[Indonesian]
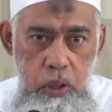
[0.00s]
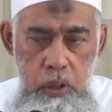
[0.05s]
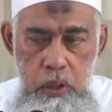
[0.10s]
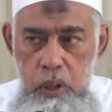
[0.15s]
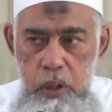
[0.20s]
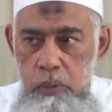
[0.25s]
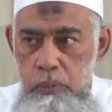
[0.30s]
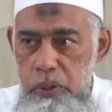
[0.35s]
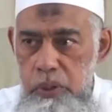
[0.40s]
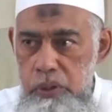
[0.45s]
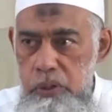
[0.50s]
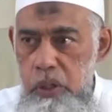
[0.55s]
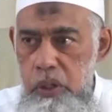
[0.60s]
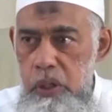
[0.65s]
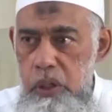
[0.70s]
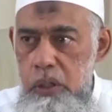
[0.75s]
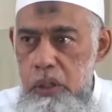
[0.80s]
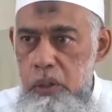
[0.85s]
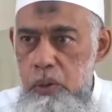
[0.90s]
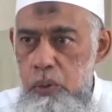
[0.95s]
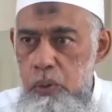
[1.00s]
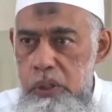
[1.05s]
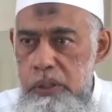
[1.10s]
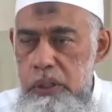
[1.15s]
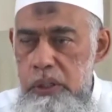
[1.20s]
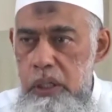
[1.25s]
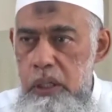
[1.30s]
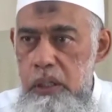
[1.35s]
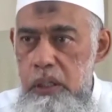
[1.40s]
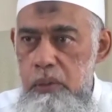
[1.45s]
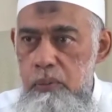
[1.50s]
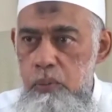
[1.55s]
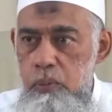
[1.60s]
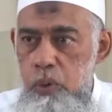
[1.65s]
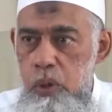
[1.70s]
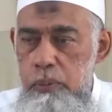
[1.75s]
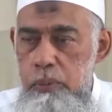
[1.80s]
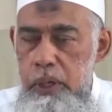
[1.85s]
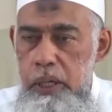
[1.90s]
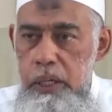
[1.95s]
اللهم صل وسلم
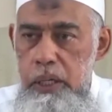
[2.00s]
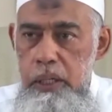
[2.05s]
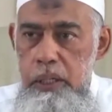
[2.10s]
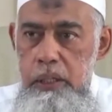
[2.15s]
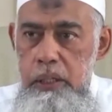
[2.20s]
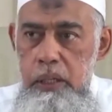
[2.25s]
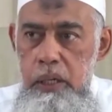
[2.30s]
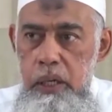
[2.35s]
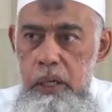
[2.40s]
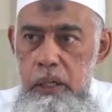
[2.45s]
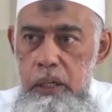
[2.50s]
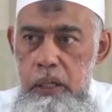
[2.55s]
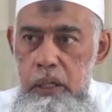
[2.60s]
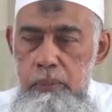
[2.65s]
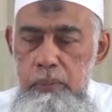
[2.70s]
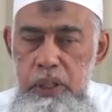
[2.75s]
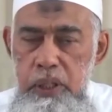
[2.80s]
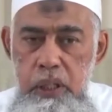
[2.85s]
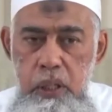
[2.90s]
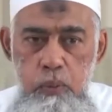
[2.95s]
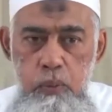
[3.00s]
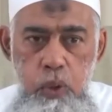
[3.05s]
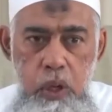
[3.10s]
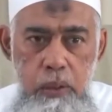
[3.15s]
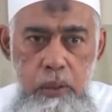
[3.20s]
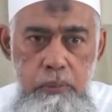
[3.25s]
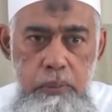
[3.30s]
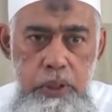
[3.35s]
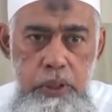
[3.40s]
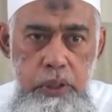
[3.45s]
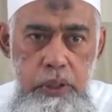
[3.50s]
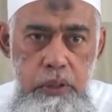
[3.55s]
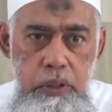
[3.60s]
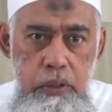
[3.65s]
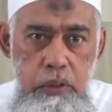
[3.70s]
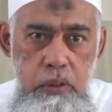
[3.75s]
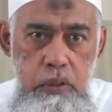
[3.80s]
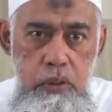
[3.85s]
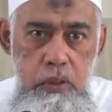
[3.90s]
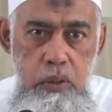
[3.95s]
وبارك على نبينا محمد
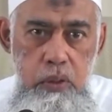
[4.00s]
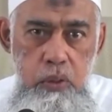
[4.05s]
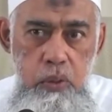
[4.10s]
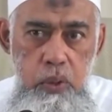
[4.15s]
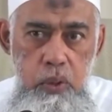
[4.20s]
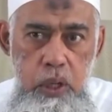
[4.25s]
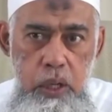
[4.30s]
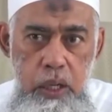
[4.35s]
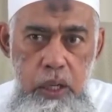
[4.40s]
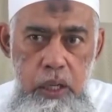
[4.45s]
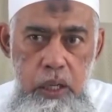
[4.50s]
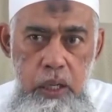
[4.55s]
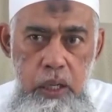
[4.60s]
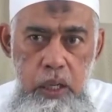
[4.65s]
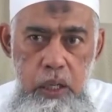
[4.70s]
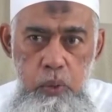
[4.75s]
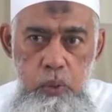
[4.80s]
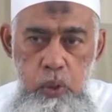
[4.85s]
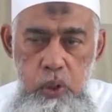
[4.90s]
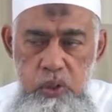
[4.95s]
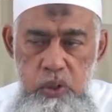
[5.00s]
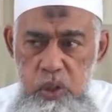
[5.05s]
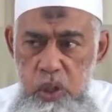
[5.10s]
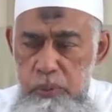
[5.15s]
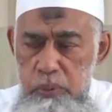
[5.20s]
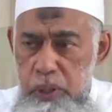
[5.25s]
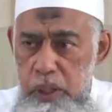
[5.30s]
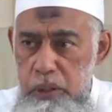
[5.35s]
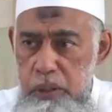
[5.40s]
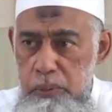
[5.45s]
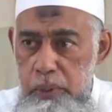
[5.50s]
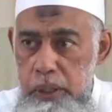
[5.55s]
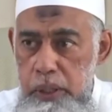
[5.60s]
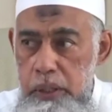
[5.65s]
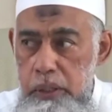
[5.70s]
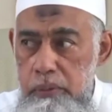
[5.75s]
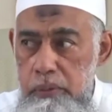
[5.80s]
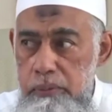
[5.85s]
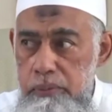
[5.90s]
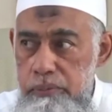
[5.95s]
وعلى اله وصحبه
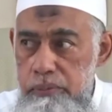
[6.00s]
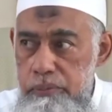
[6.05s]
اجمعين